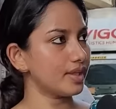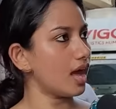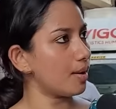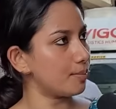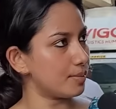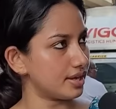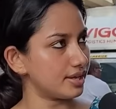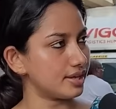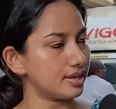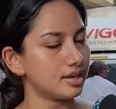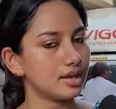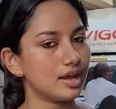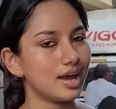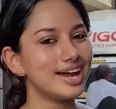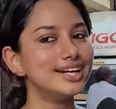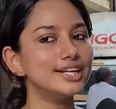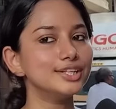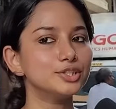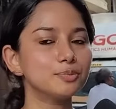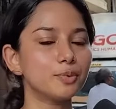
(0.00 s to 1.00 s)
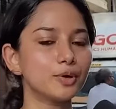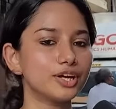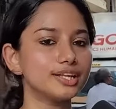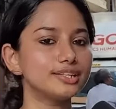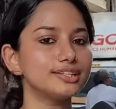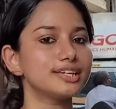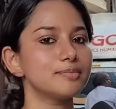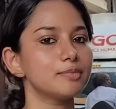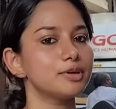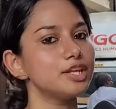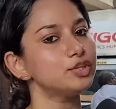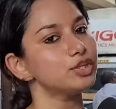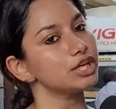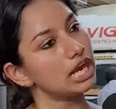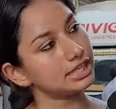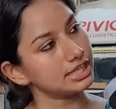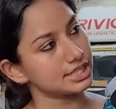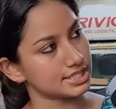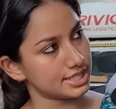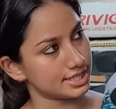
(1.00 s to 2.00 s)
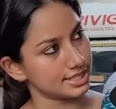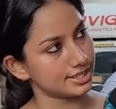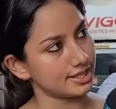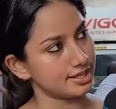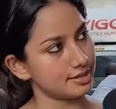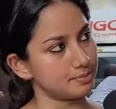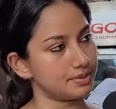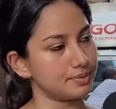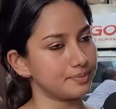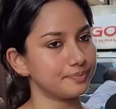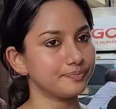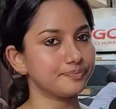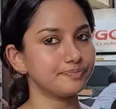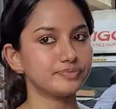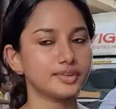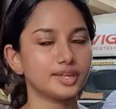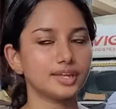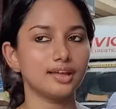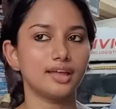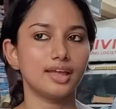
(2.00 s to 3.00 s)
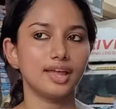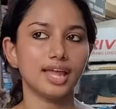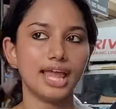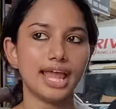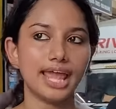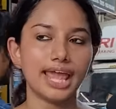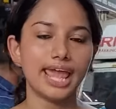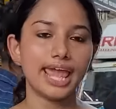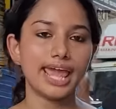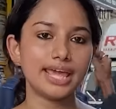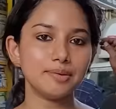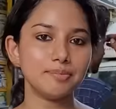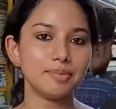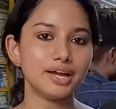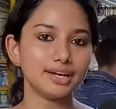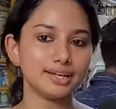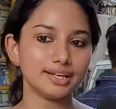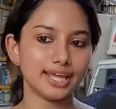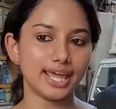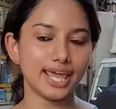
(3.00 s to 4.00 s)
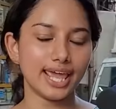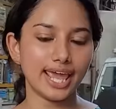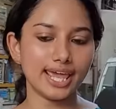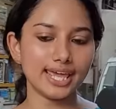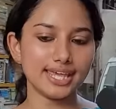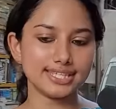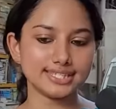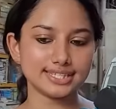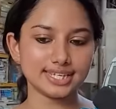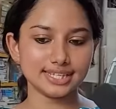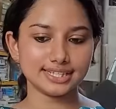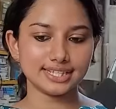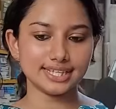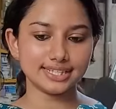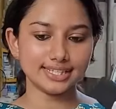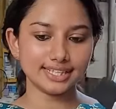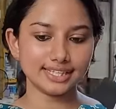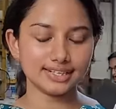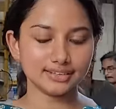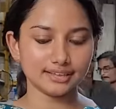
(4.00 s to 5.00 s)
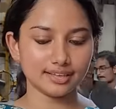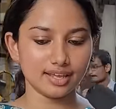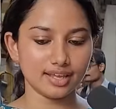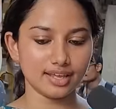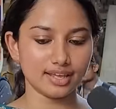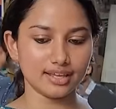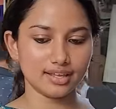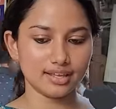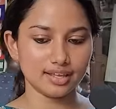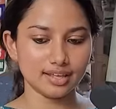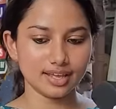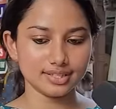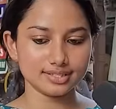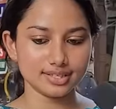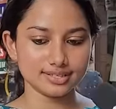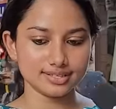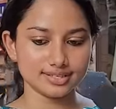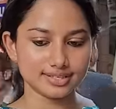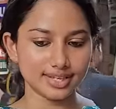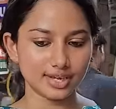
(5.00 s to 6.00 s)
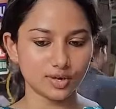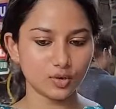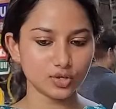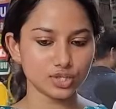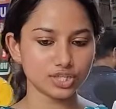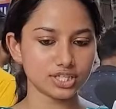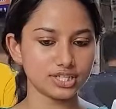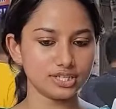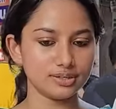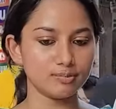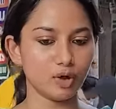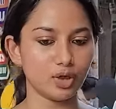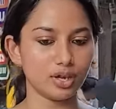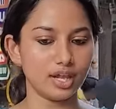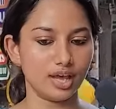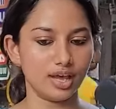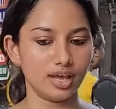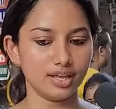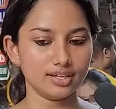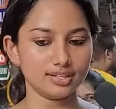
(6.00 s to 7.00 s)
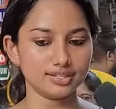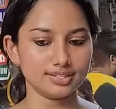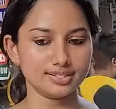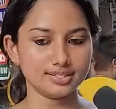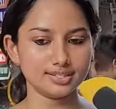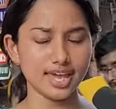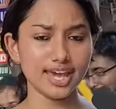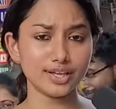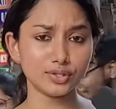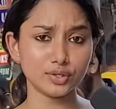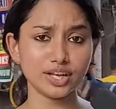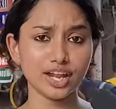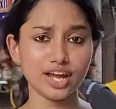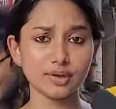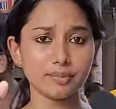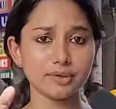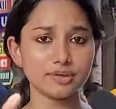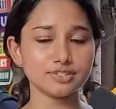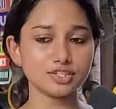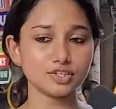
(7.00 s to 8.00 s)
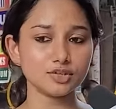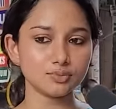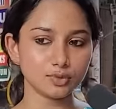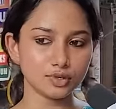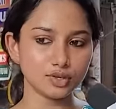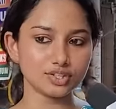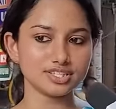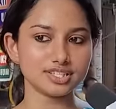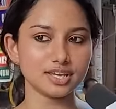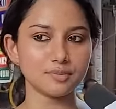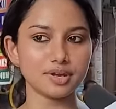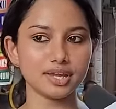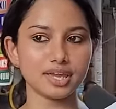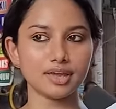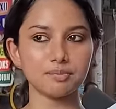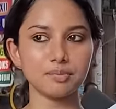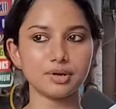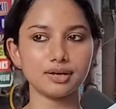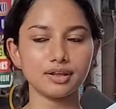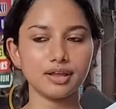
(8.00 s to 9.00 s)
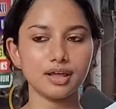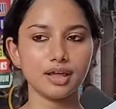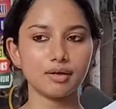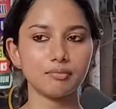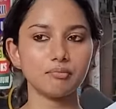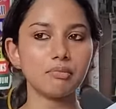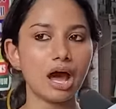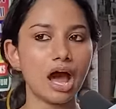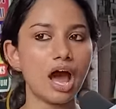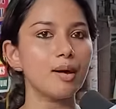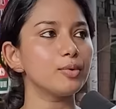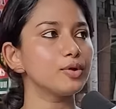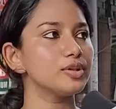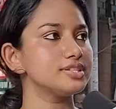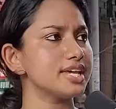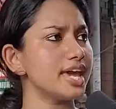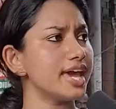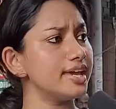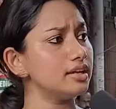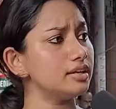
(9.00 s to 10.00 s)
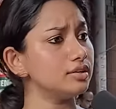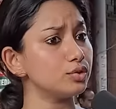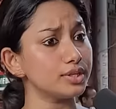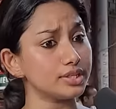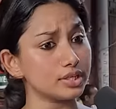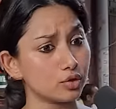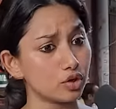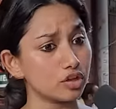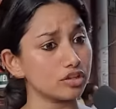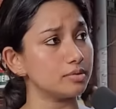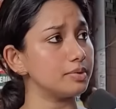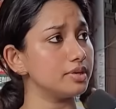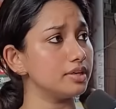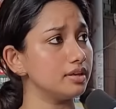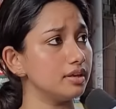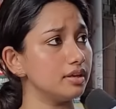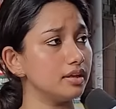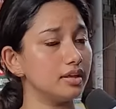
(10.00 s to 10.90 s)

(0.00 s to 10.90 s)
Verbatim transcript: আমাকে আর ঋতুপর্ণাদিকে বলে তুই আঠাশ তারিখে রাখবি এইবার এই যে দিদির একটা স্নেহশীল বলা এই তুই রাখবি যেন মনে হচ্ছে আমাকে আমার মা বলছে এই তুই এটা করে দিবি